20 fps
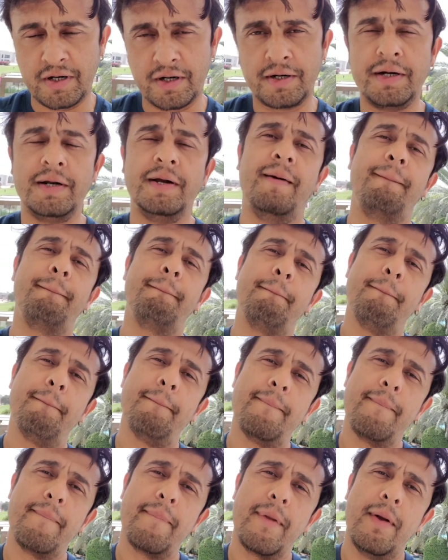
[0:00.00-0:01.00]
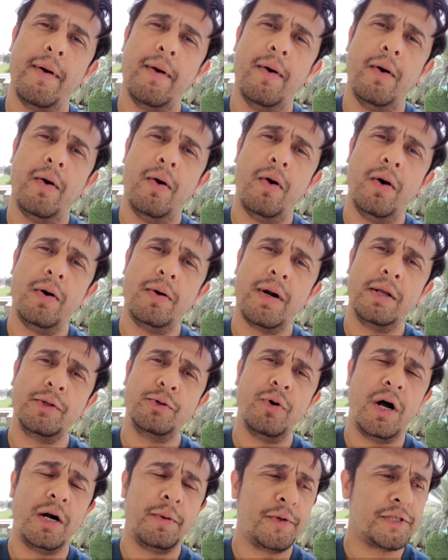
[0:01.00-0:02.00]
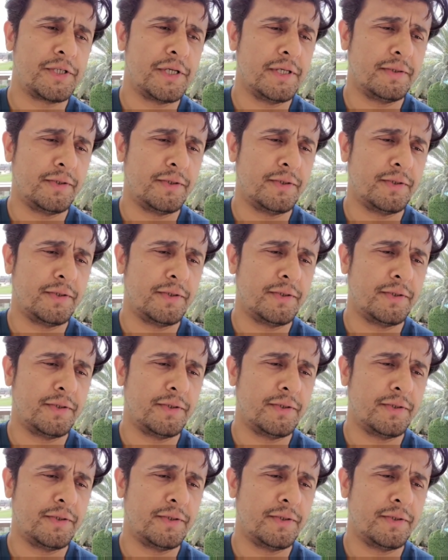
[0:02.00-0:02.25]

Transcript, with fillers: कर रहे हैं और रात को आठ बजे